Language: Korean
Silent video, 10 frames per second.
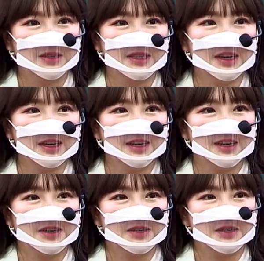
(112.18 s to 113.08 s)
근데
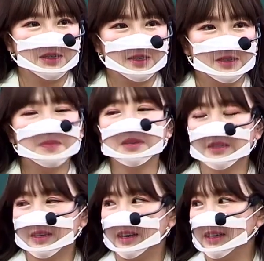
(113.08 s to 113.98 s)

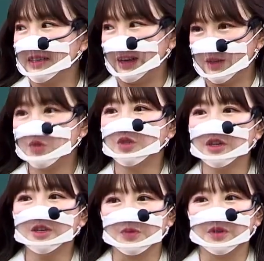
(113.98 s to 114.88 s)
EBS 강의를 나를
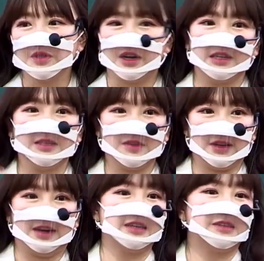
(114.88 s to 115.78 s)
추천해 준 거지. 아, 이 선생님
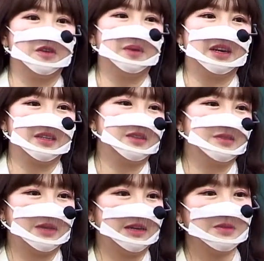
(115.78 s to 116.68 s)
강의 들어봐라. 내,
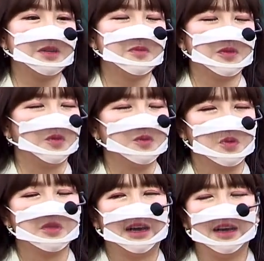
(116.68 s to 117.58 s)
나 선생님한테 너무
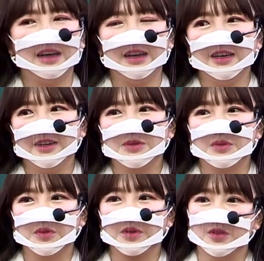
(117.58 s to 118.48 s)
좋다. 그래서
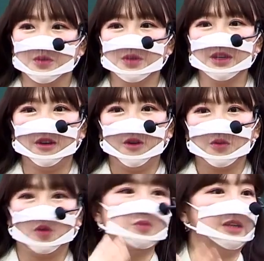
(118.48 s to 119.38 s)
들었는데 그분이
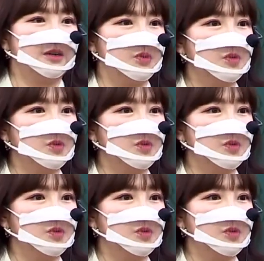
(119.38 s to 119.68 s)
너무 나를